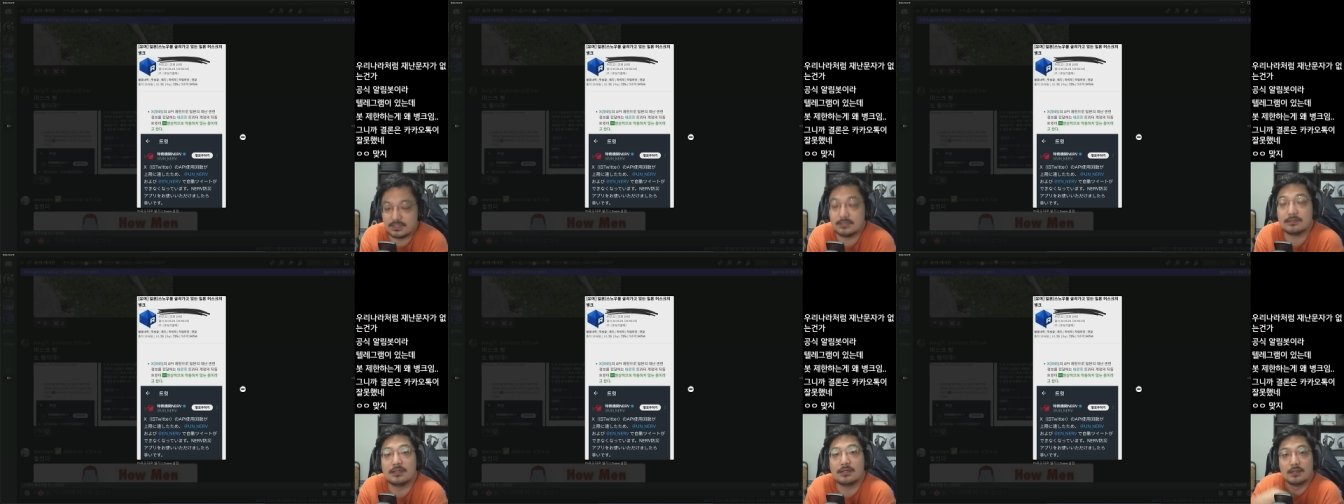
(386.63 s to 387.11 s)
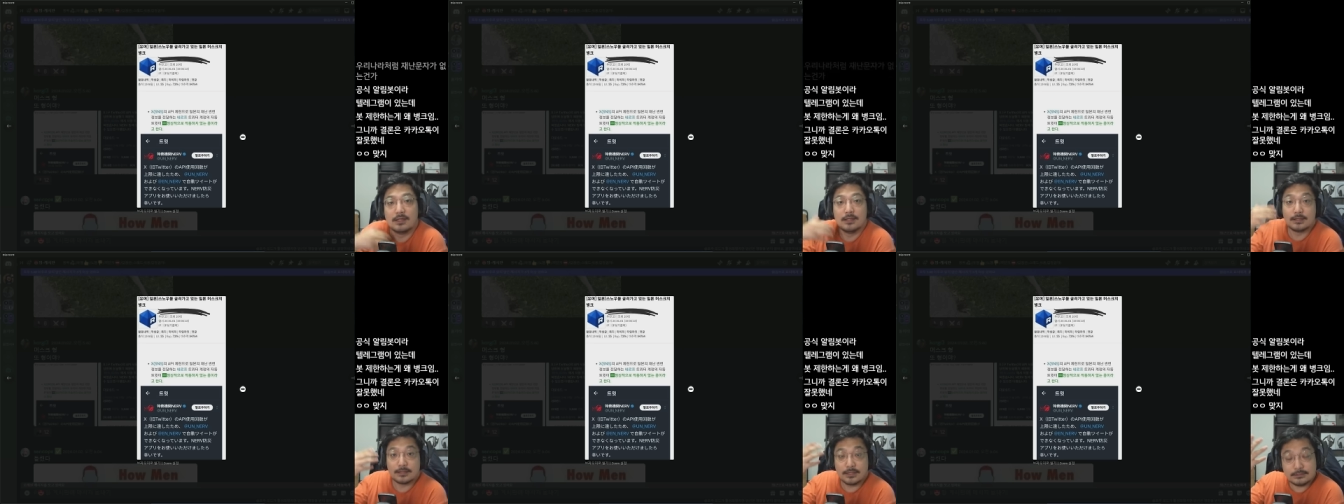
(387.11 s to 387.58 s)
나는 그냥
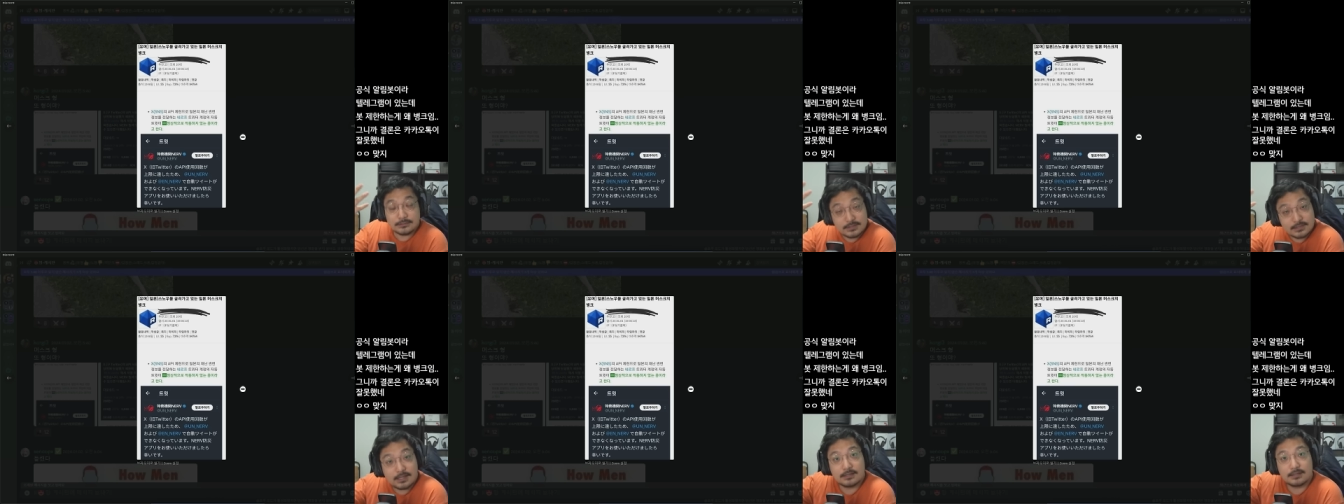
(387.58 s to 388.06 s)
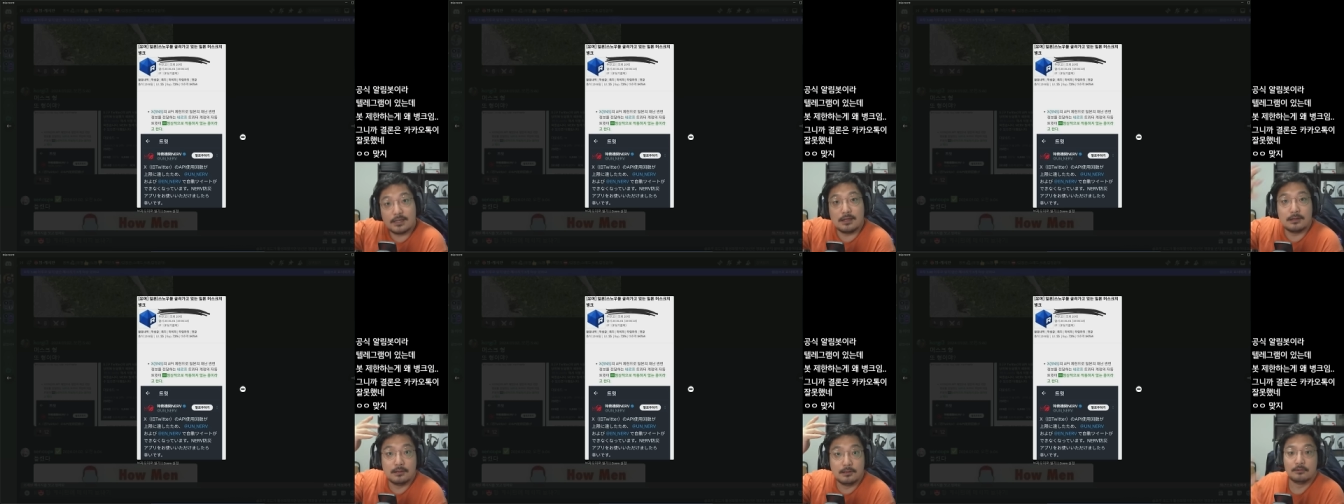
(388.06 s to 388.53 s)
개인적인 생각
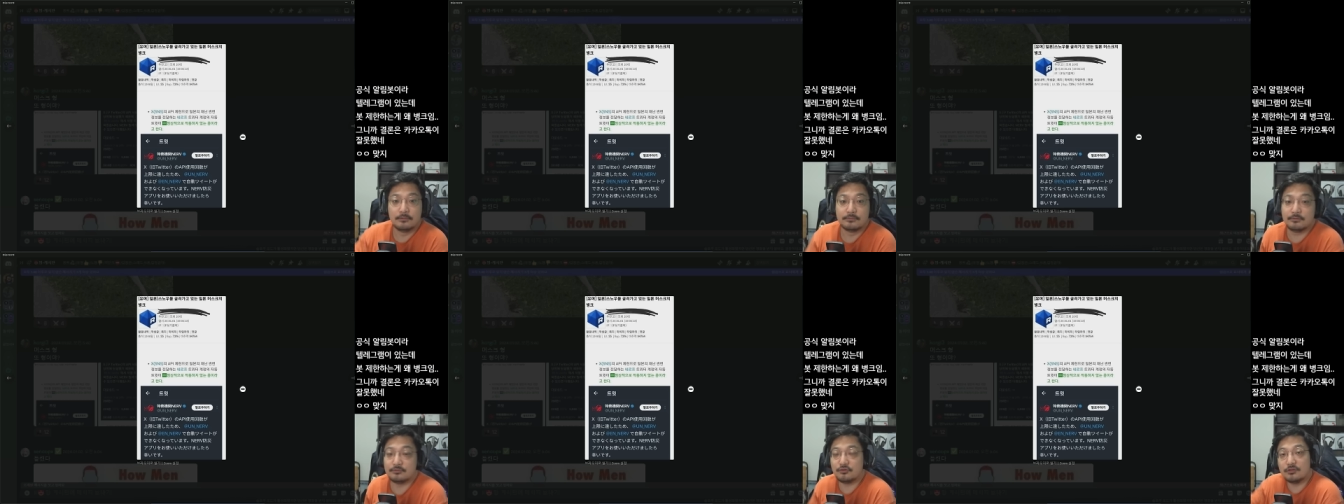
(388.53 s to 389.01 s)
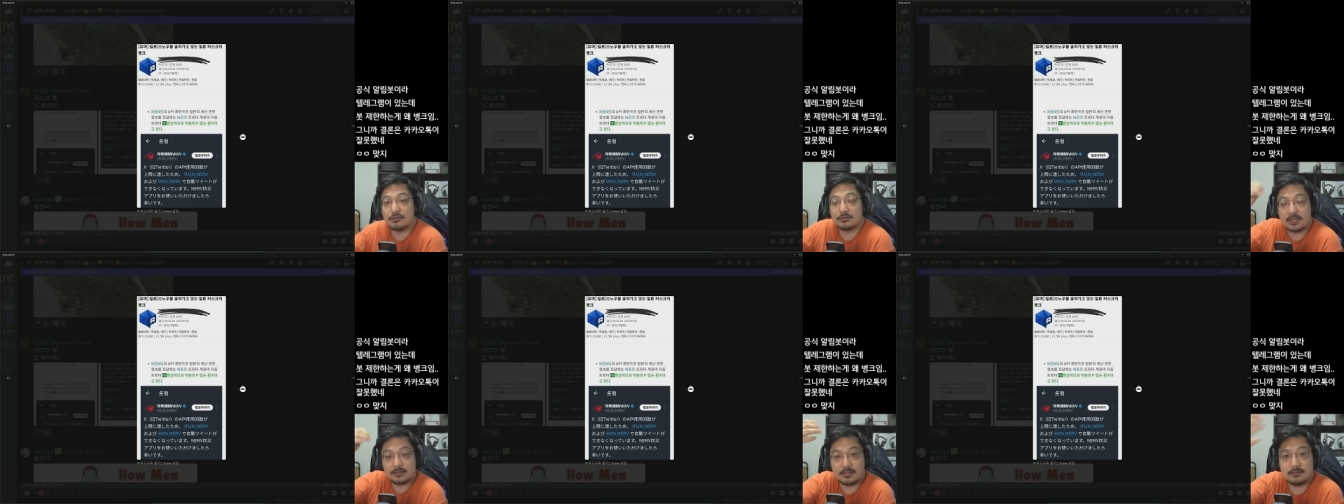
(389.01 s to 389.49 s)
그냥 그걸 트위터
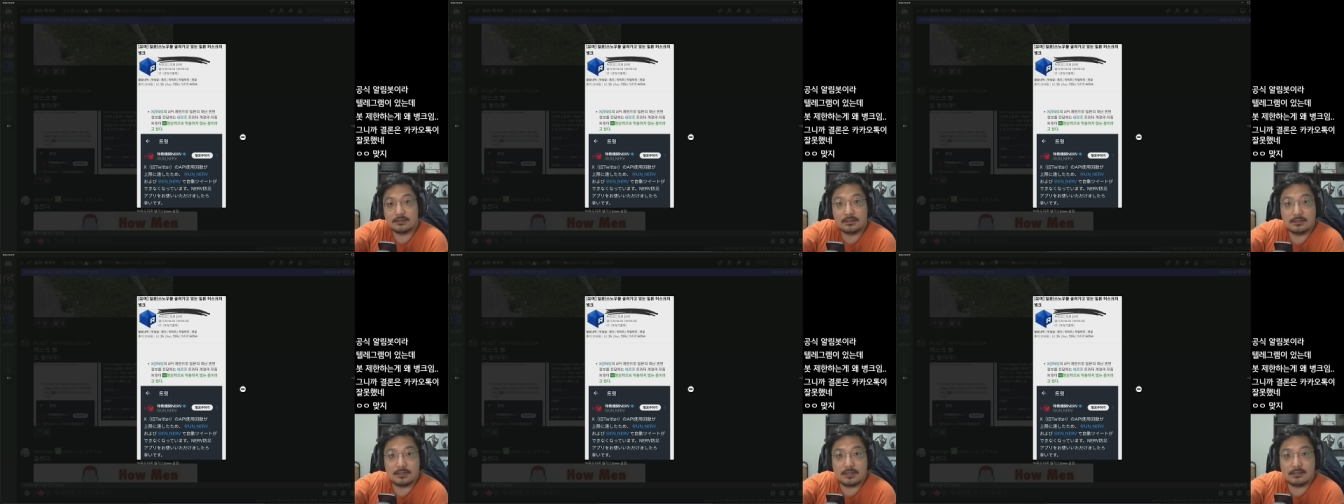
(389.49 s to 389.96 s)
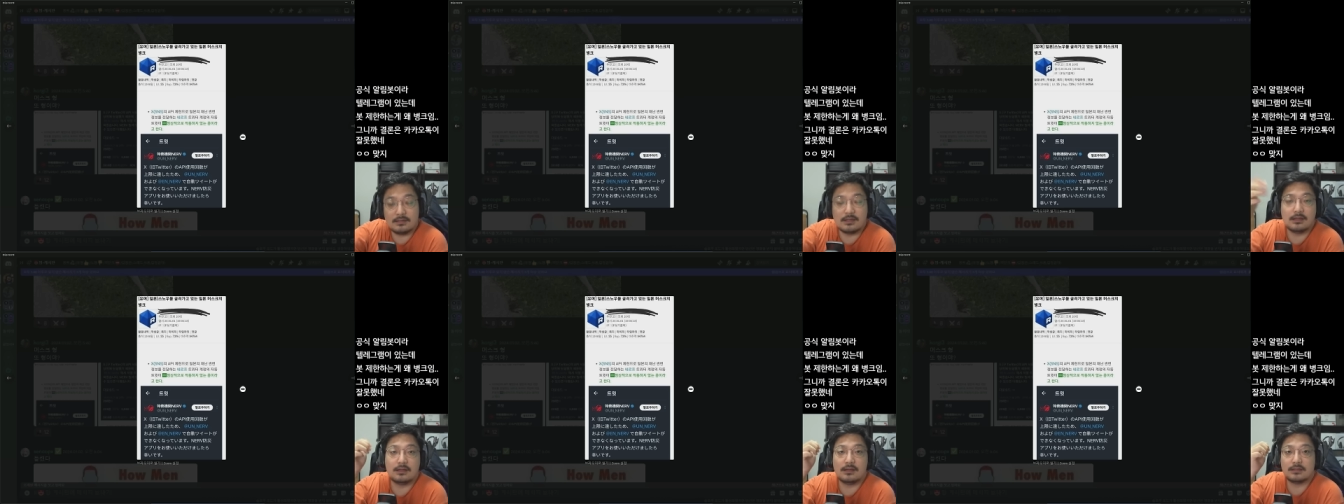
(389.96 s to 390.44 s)
탓하는
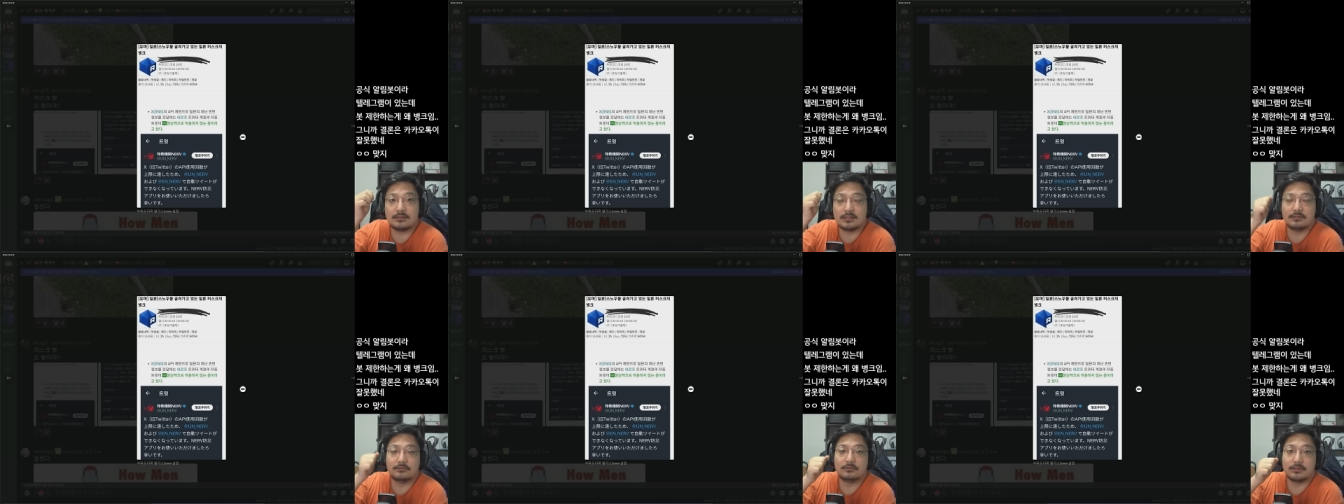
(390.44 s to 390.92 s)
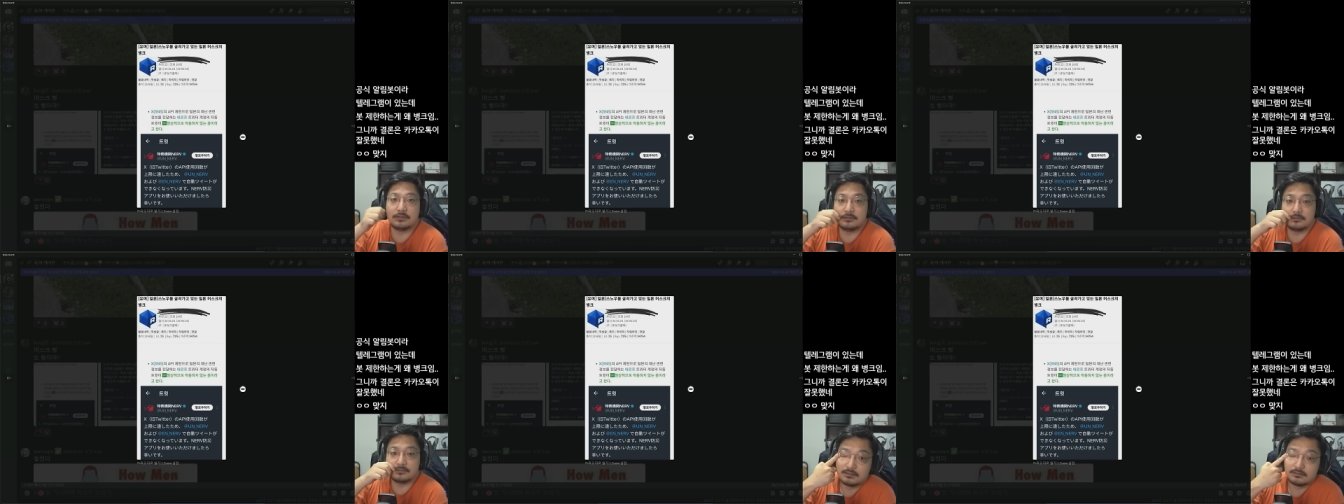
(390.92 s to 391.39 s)
게이상하라는
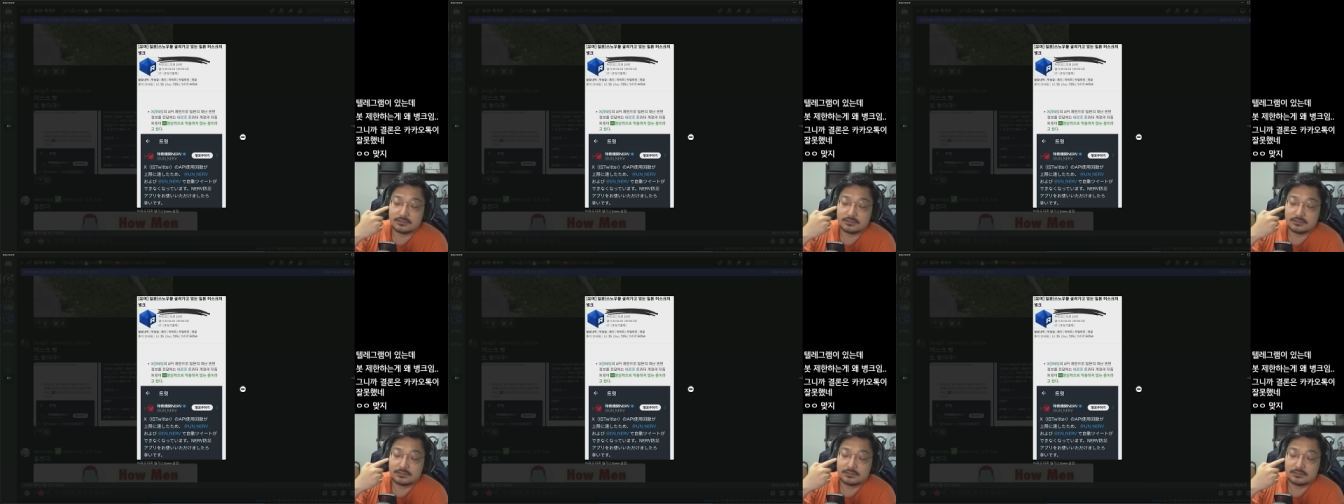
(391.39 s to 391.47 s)
거예요.